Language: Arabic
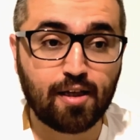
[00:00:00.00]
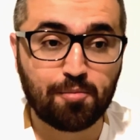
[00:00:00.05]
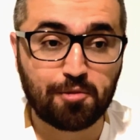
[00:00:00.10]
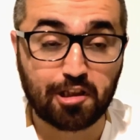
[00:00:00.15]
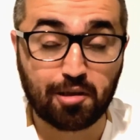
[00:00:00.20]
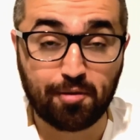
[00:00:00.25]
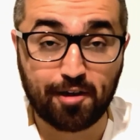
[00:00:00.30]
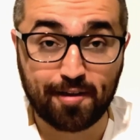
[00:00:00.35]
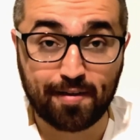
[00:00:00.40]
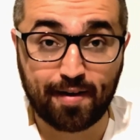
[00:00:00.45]

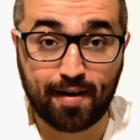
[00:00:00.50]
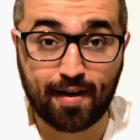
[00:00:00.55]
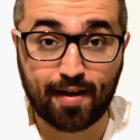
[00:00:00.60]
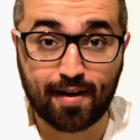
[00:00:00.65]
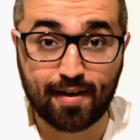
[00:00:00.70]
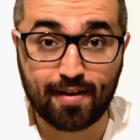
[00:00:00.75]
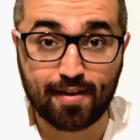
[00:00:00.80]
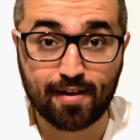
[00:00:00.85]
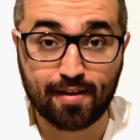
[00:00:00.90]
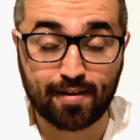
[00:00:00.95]
بطبيعة
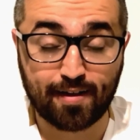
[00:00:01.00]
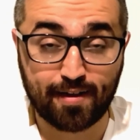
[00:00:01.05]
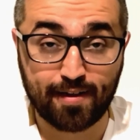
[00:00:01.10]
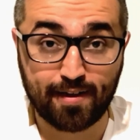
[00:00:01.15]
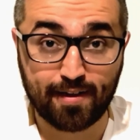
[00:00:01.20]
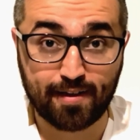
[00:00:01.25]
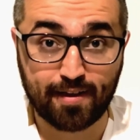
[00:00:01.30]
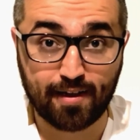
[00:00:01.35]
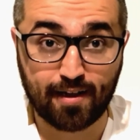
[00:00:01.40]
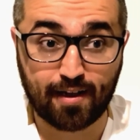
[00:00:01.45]
الحال رح
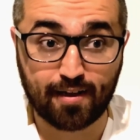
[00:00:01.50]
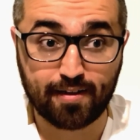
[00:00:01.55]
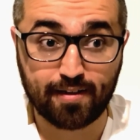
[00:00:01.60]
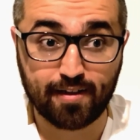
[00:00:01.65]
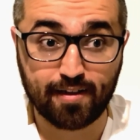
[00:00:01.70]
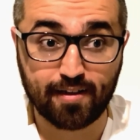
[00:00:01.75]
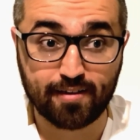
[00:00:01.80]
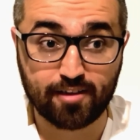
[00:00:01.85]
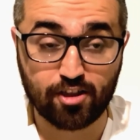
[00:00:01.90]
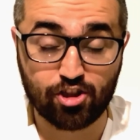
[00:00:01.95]
نحكي
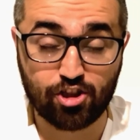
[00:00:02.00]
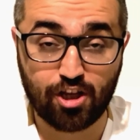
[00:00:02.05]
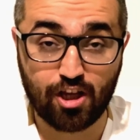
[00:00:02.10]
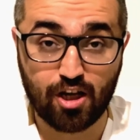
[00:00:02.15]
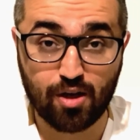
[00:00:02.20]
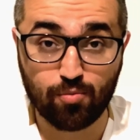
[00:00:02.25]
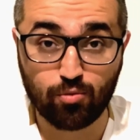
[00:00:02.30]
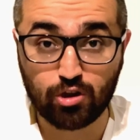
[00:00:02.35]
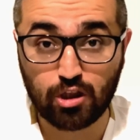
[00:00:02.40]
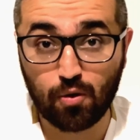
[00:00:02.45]
عن
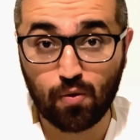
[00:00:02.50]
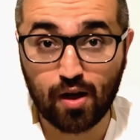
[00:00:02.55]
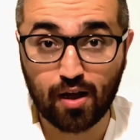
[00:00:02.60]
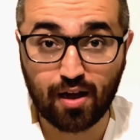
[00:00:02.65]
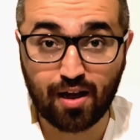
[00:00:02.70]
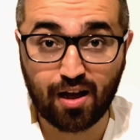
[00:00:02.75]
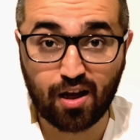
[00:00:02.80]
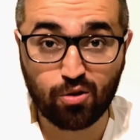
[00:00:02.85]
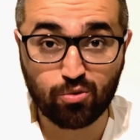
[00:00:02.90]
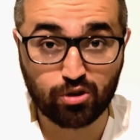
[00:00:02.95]
تشكيلة
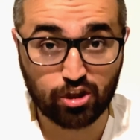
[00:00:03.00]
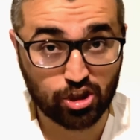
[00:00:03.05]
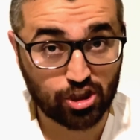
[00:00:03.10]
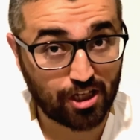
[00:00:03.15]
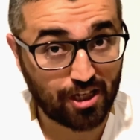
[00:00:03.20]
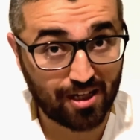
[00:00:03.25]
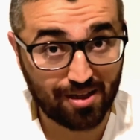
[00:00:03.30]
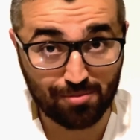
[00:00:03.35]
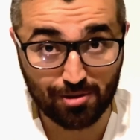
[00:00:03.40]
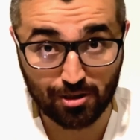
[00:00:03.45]
متوقعة
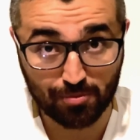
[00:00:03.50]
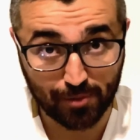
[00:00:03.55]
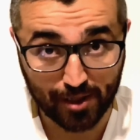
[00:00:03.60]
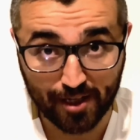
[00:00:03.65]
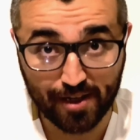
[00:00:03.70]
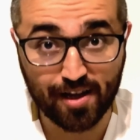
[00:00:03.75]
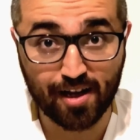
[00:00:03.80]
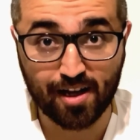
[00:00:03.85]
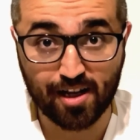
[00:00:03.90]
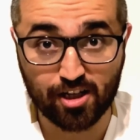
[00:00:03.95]
وتشكيلة
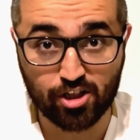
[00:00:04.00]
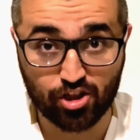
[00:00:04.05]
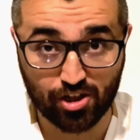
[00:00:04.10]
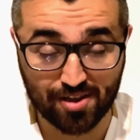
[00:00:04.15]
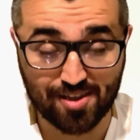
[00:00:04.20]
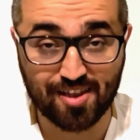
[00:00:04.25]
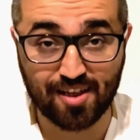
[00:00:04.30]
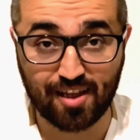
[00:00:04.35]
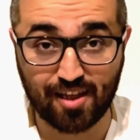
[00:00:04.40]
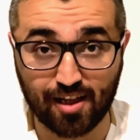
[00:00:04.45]
بتمناها
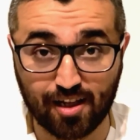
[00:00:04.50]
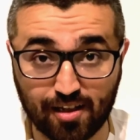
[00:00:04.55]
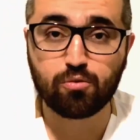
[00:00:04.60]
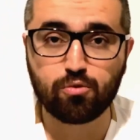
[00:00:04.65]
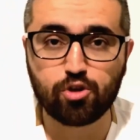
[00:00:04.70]
شخصيا